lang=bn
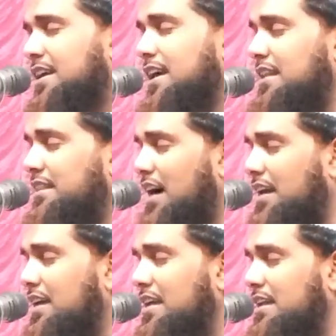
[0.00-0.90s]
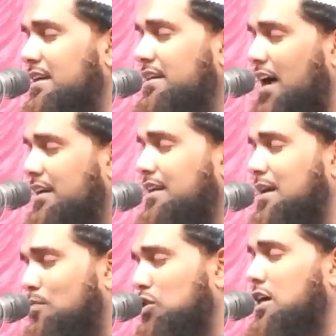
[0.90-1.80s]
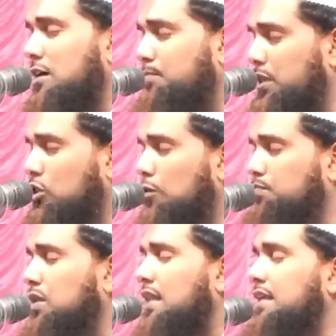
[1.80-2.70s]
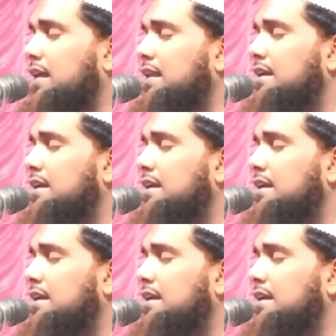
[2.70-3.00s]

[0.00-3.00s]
এই দাড়ির ঠাট্টা মজাক বিদ্রুপ তাদের